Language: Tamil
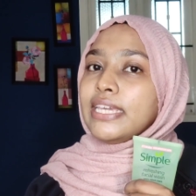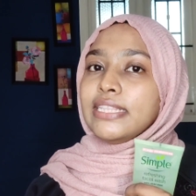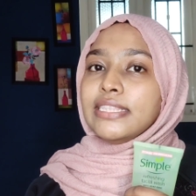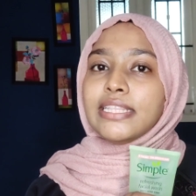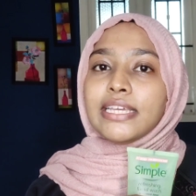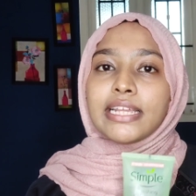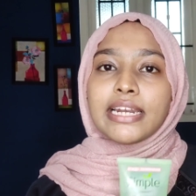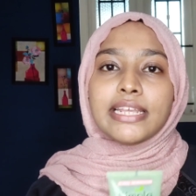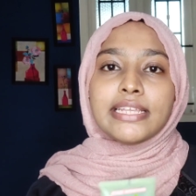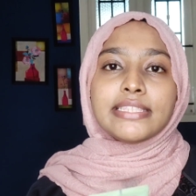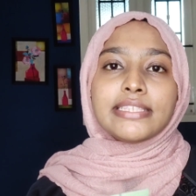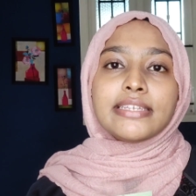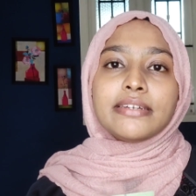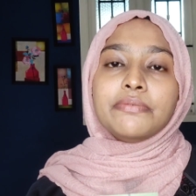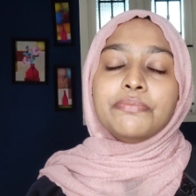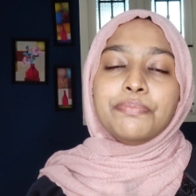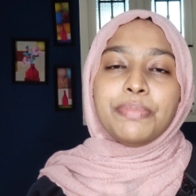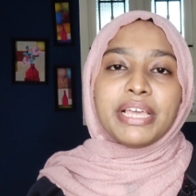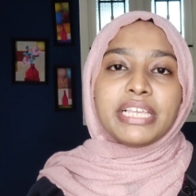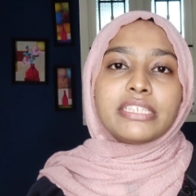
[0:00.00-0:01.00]
இந்த
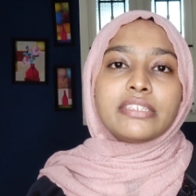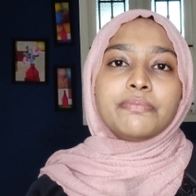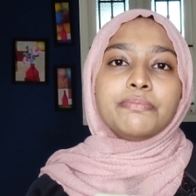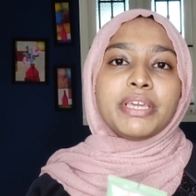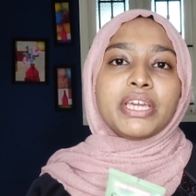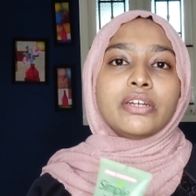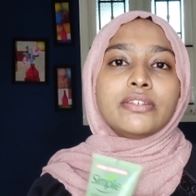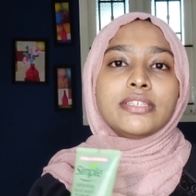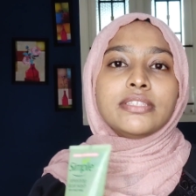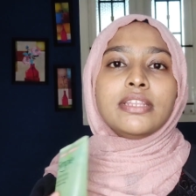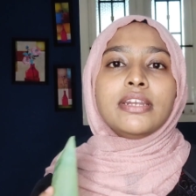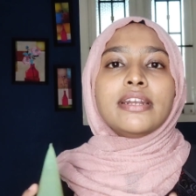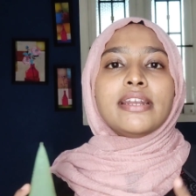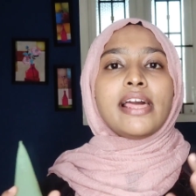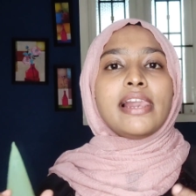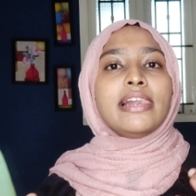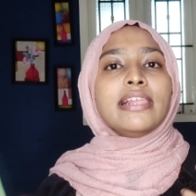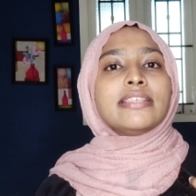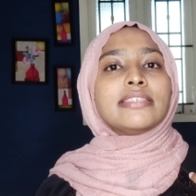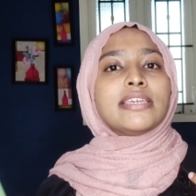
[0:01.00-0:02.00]
கிளென்சர் பெஸ்ட் பிகாஸ் இதில்
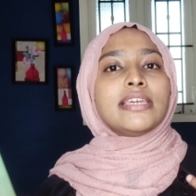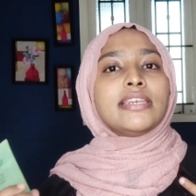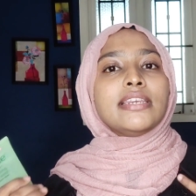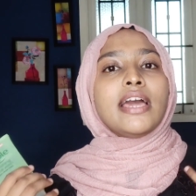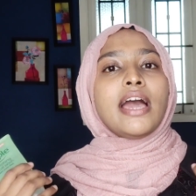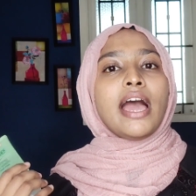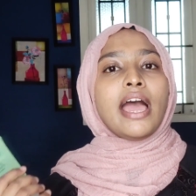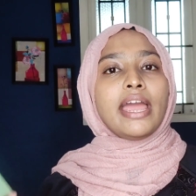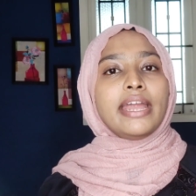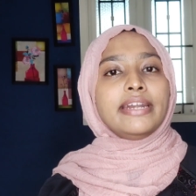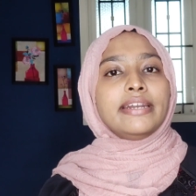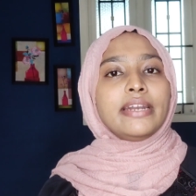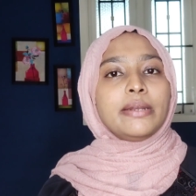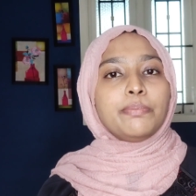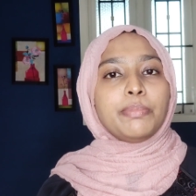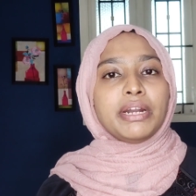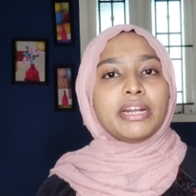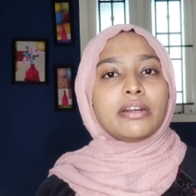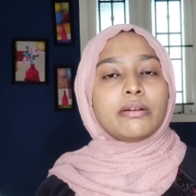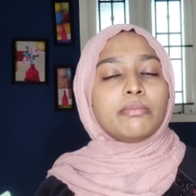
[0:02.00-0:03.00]
நல்ல ஸ்கின்னை
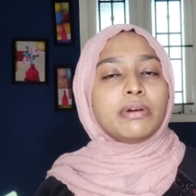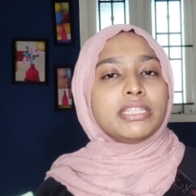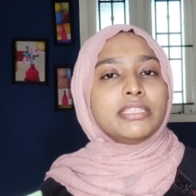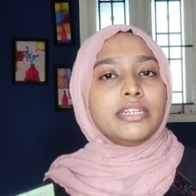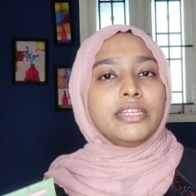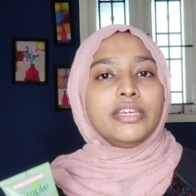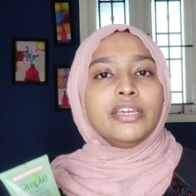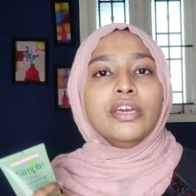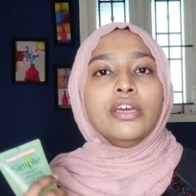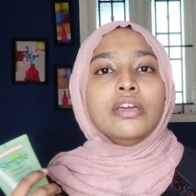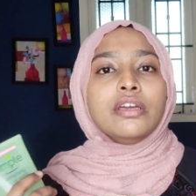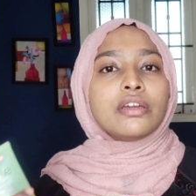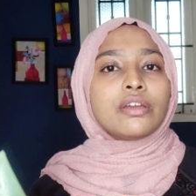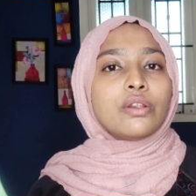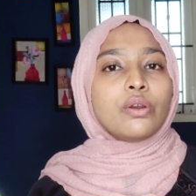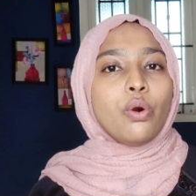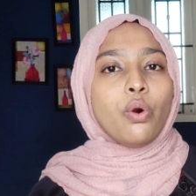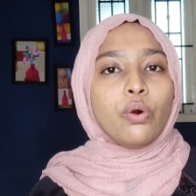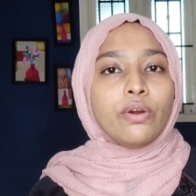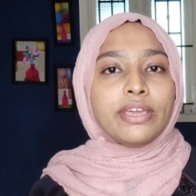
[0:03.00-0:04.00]
ஹைட்ரேட் பண்ணுற மாதிரி
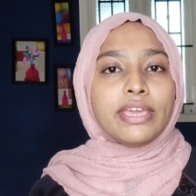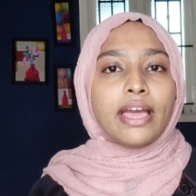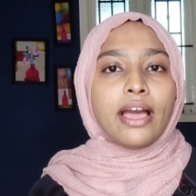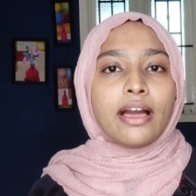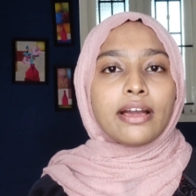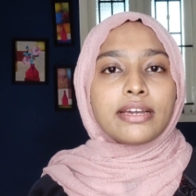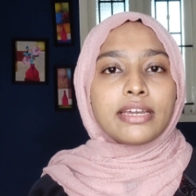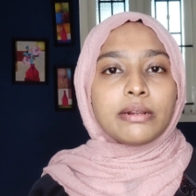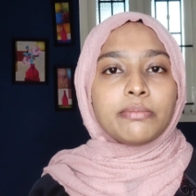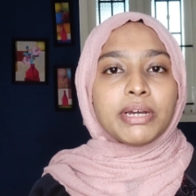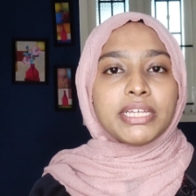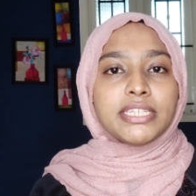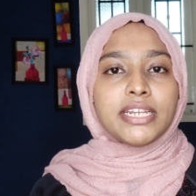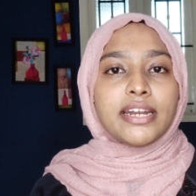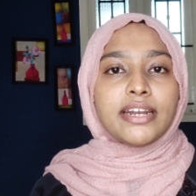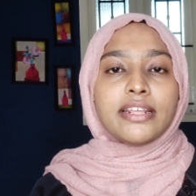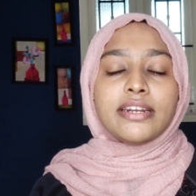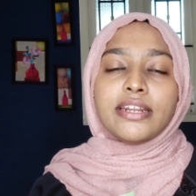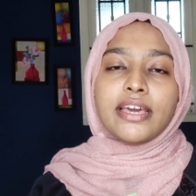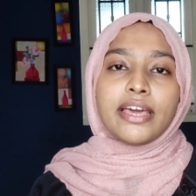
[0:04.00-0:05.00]
க்ளோயே ஆக்குற
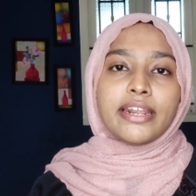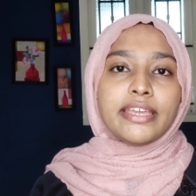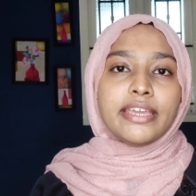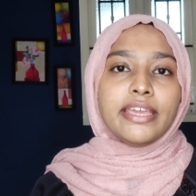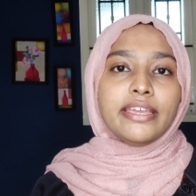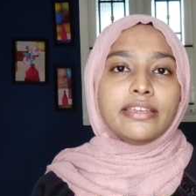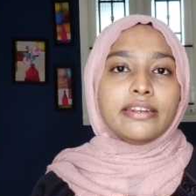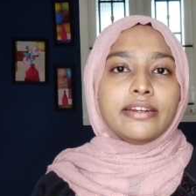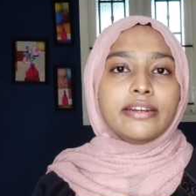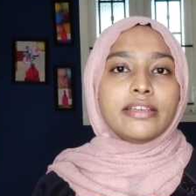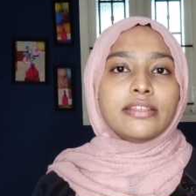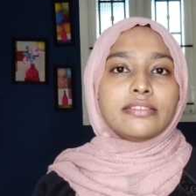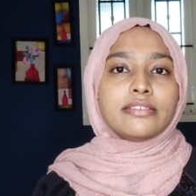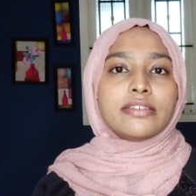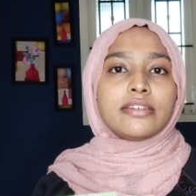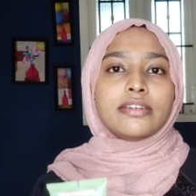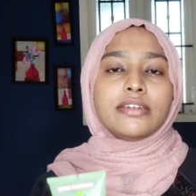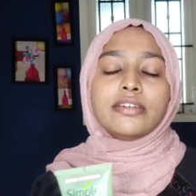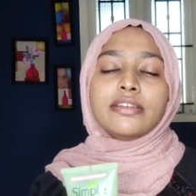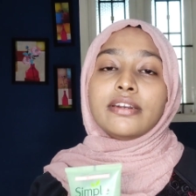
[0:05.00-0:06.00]
மாதிரியான நிறைய
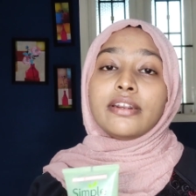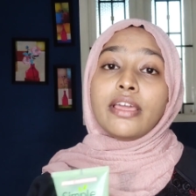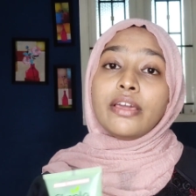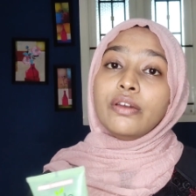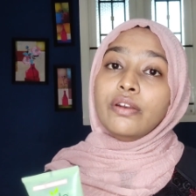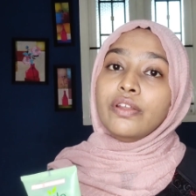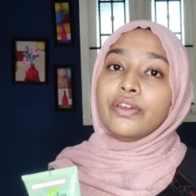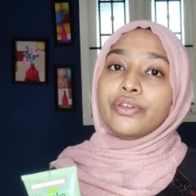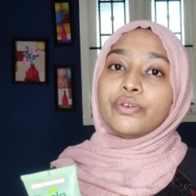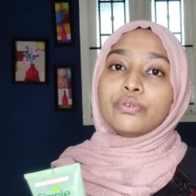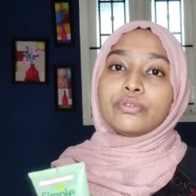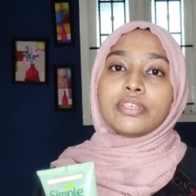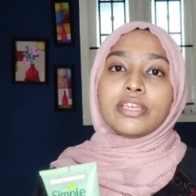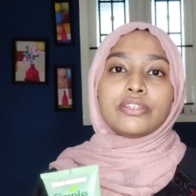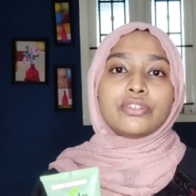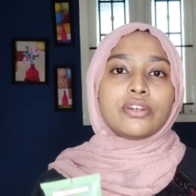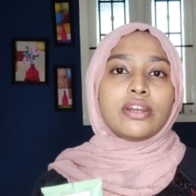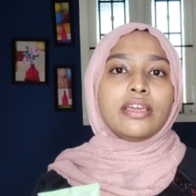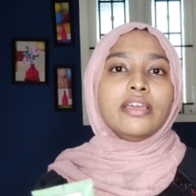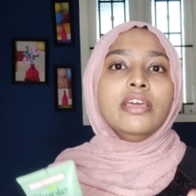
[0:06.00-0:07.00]
இன்க்ரீடியன்ஸ் இருக்குது ரெகுலர்
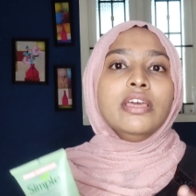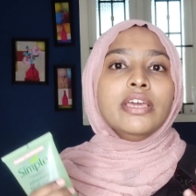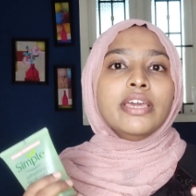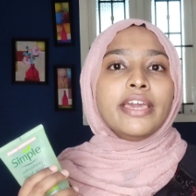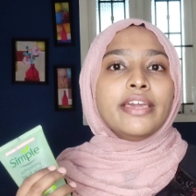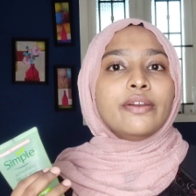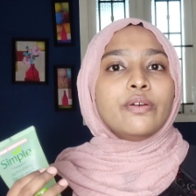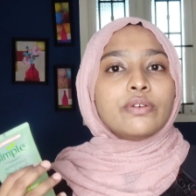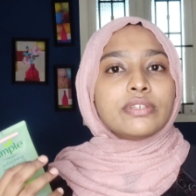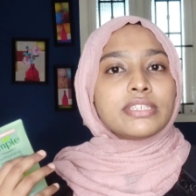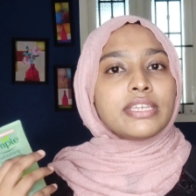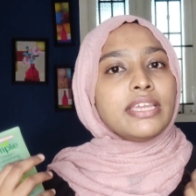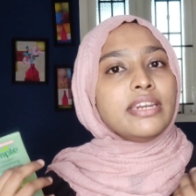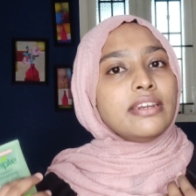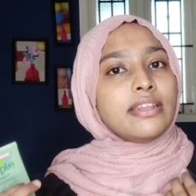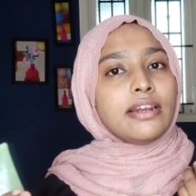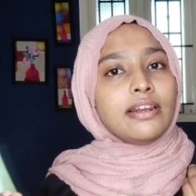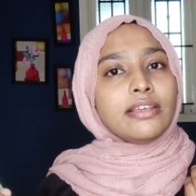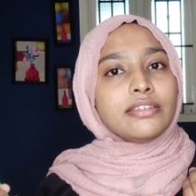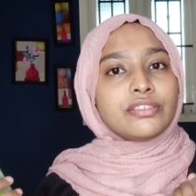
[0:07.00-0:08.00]
யூசேஜில் என்னோடய
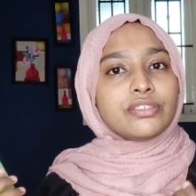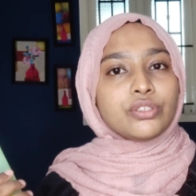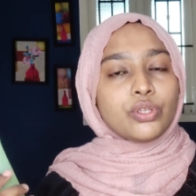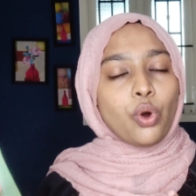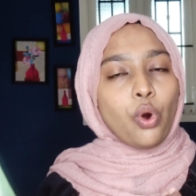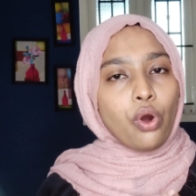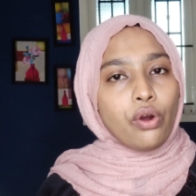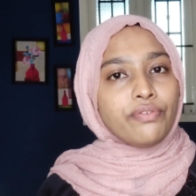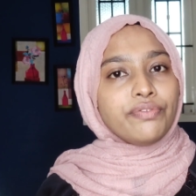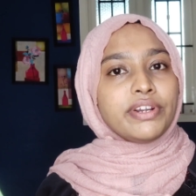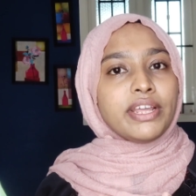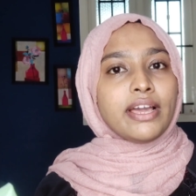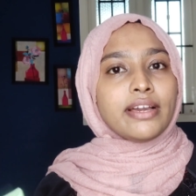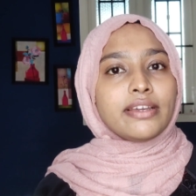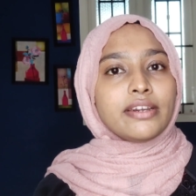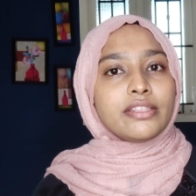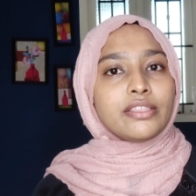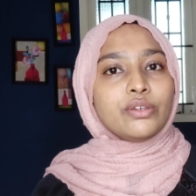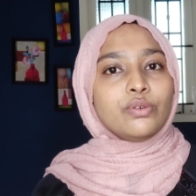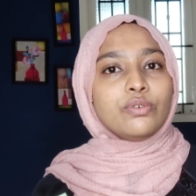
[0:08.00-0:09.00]
ஸ்கின் நல்லா சாஃப்ட்
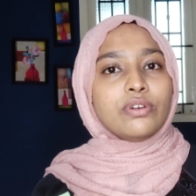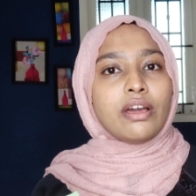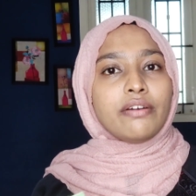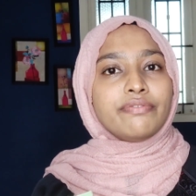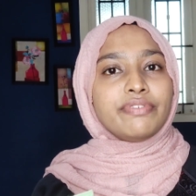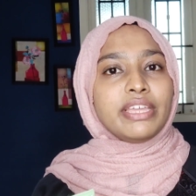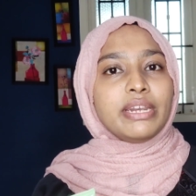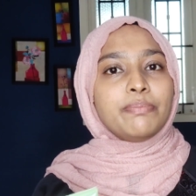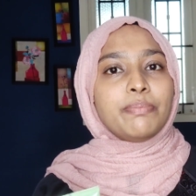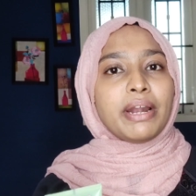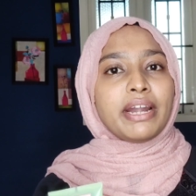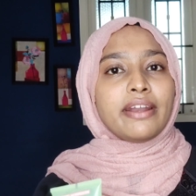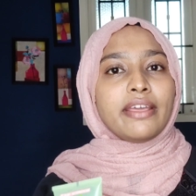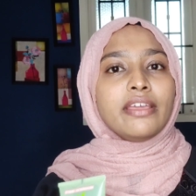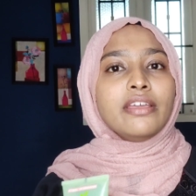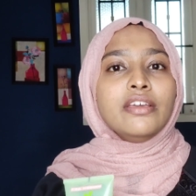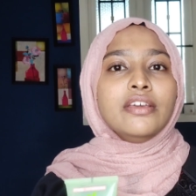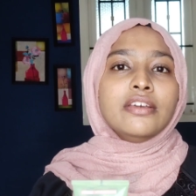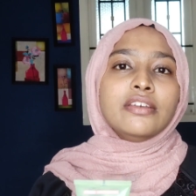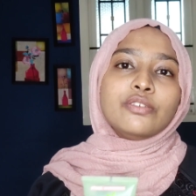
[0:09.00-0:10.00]
ஆகுறதையும் நான் ஃபீல்
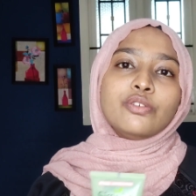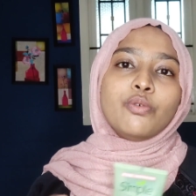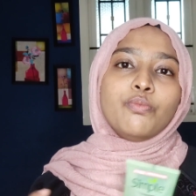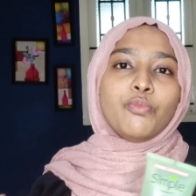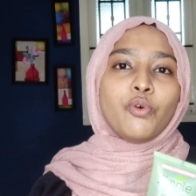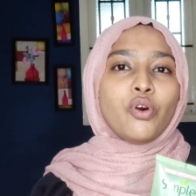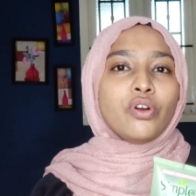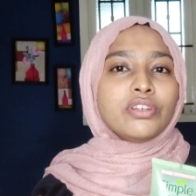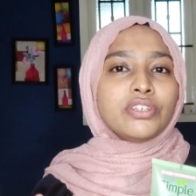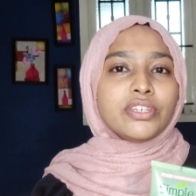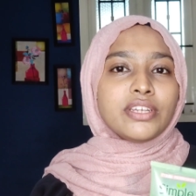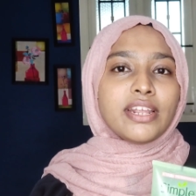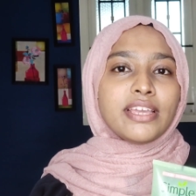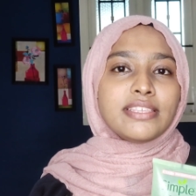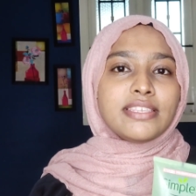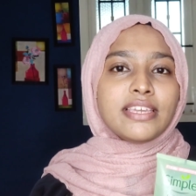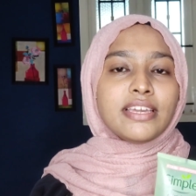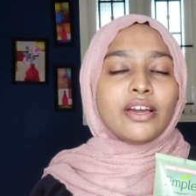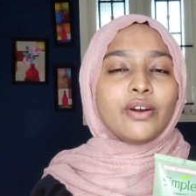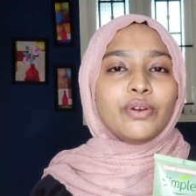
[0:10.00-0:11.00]
பண்ணேன் ஸோ
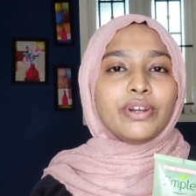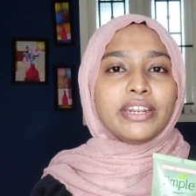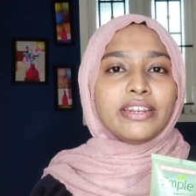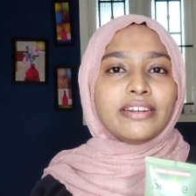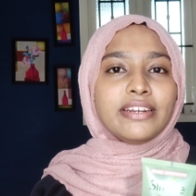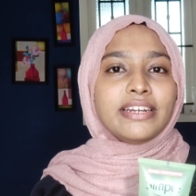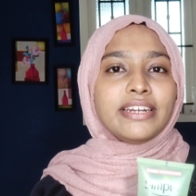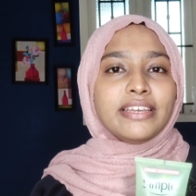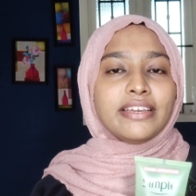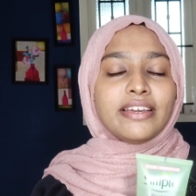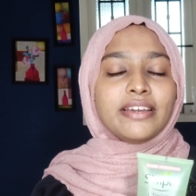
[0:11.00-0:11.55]
மாய்ஸ்சரைசிங்காக ஒரு இன்க்ரீ